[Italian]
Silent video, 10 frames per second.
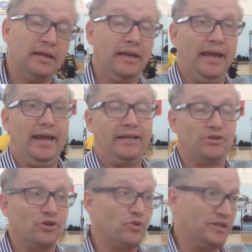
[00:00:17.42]
Eh,
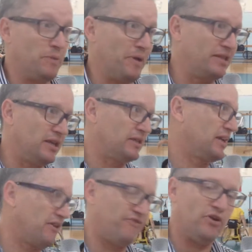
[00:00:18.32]
sono queste partite
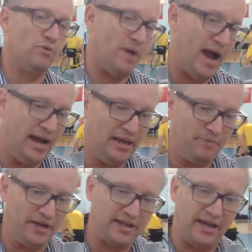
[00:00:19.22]
che fanno male
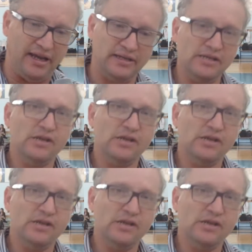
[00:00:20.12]
perché